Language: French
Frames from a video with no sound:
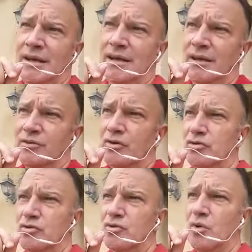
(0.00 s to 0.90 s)
Euh,
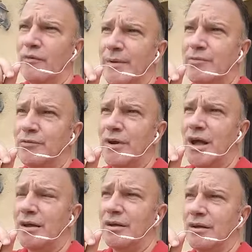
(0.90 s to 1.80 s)
deux jours, on va
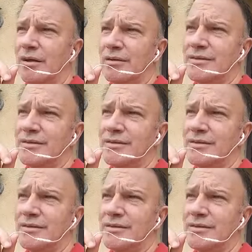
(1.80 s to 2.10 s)
pouvoir, euh,